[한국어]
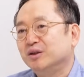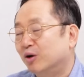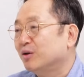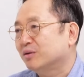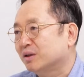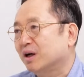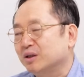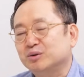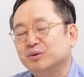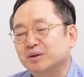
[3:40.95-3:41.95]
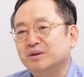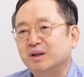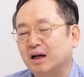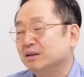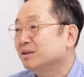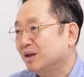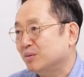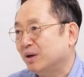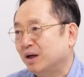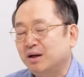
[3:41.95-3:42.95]
여력을 가지고 있는
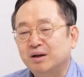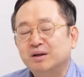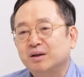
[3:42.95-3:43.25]
아시아와